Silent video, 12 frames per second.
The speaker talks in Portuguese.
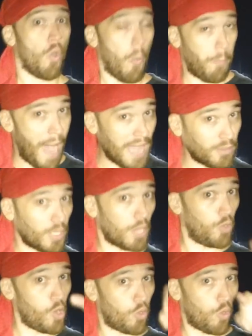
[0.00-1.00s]
O Pato que
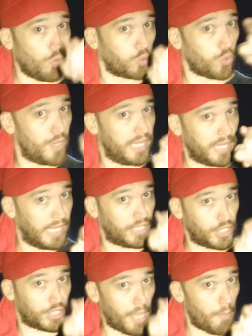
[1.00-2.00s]
colocou um Twitter, a
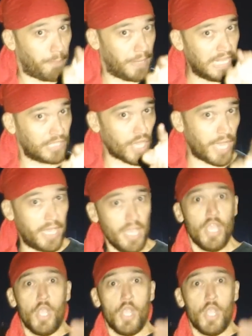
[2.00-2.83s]
gente tem um print aí,